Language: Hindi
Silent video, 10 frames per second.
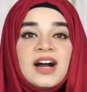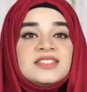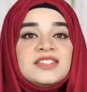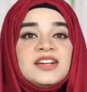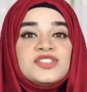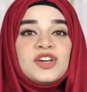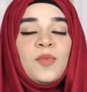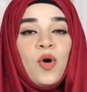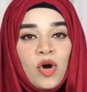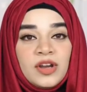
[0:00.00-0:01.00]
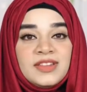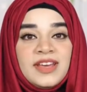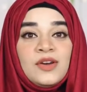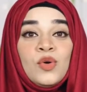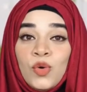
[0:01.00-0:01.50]
अक्सर जब
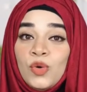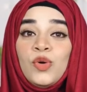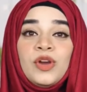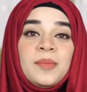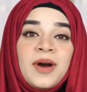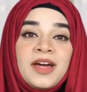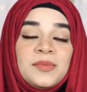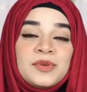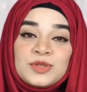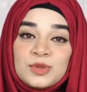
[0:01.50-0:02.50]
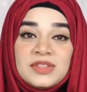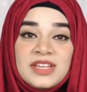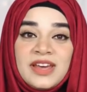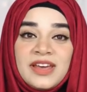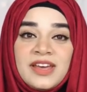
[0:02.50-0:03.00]
औरतें हूरों के बारे में सुनती
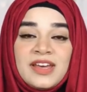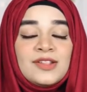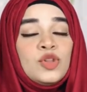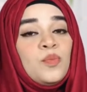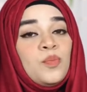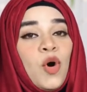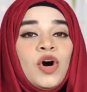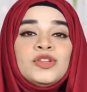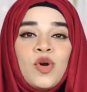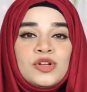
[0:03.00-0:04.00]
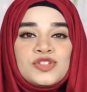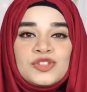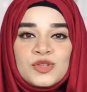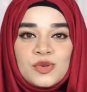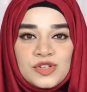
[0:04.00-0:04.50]
हैं तो बहुत कॉन्शियस
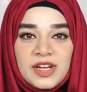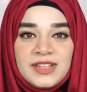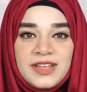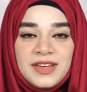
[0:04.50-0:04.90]
हो जाती